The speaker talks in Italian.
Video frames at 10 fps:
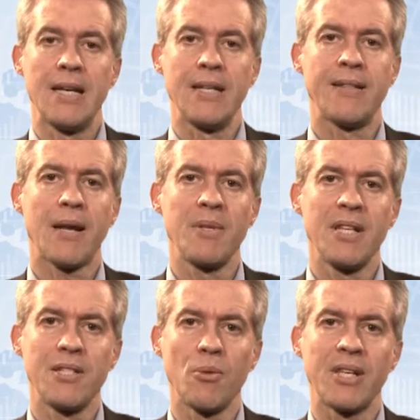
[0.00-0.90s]
In
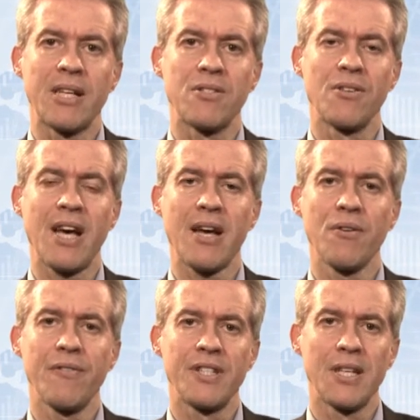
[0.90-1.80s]
termini di
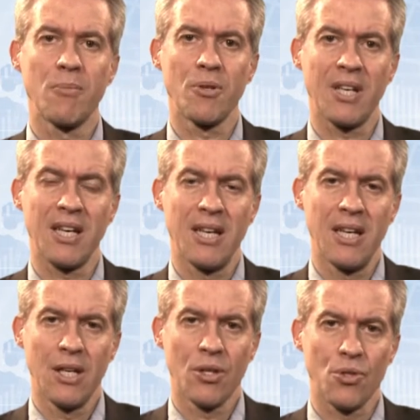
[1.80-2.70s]
obbligazionario vediamo che
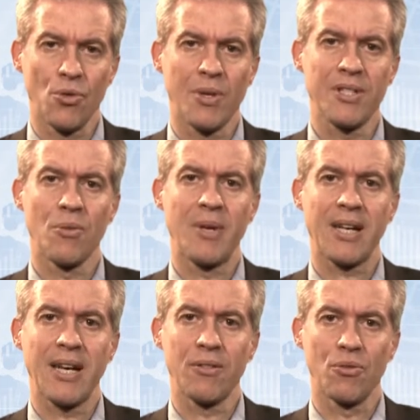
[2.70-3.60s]
su questo
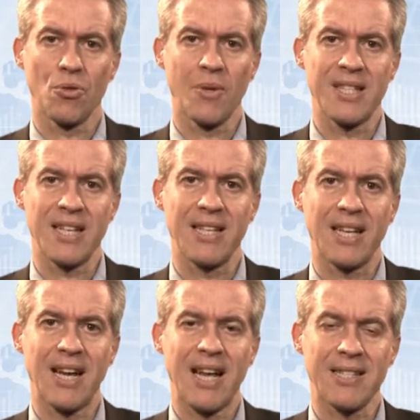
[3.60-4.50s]
mercato, su questa
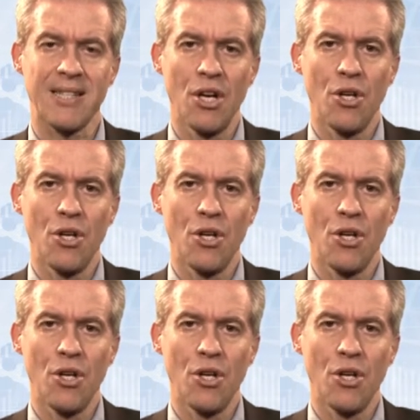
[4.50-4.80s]
asset class,